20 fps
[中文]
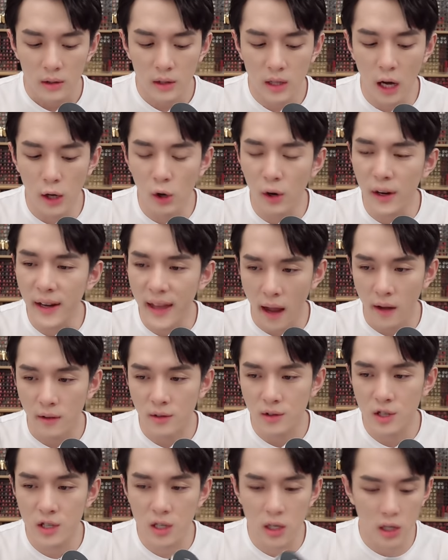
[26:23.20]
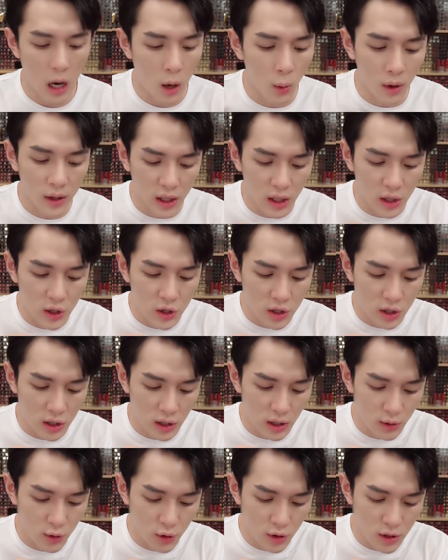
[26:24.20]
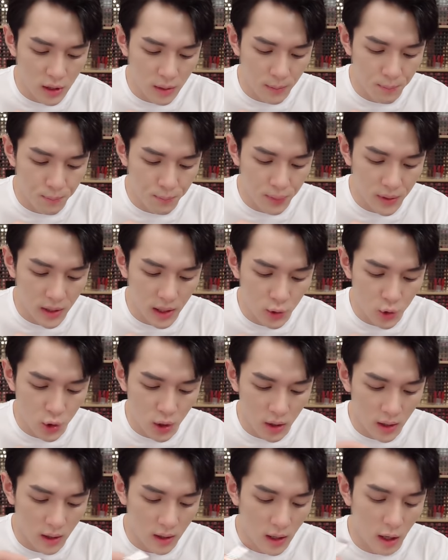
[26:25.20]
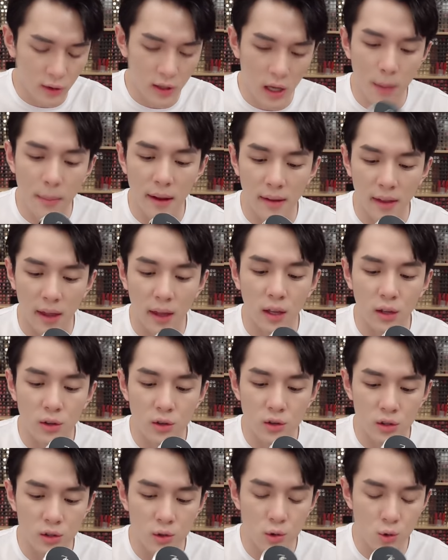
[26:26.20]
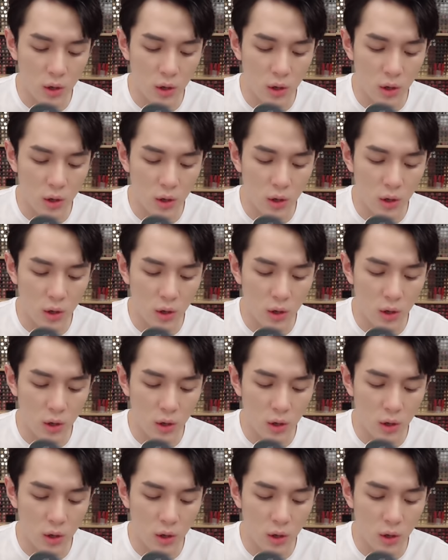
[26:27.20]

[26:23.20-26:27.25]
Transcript: 迪奥有两只，然后我一直就是不能确定到底要买哪一只，